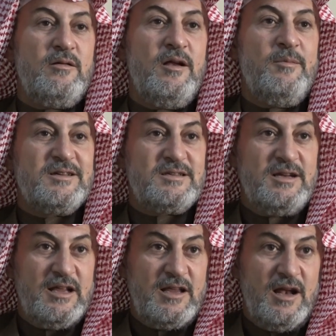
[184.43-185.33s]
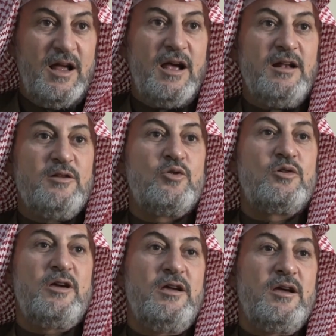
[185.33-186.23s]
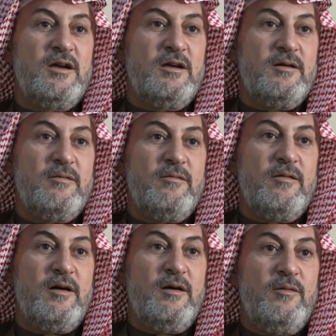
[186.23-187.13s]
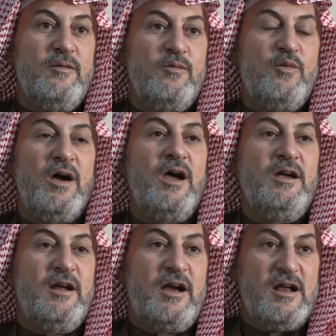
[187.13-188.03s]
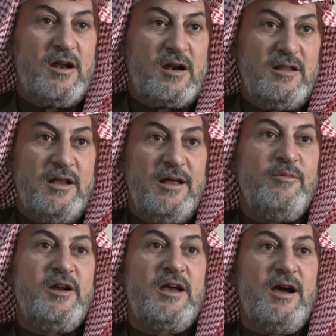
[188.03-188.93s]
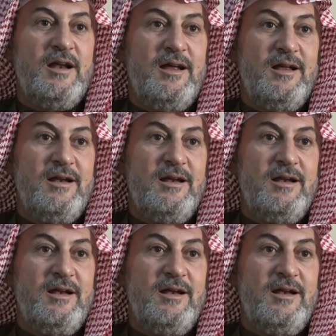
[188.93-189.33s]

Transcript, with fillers: لمسنا دلائل تركيه واين كان الرد الامريكي على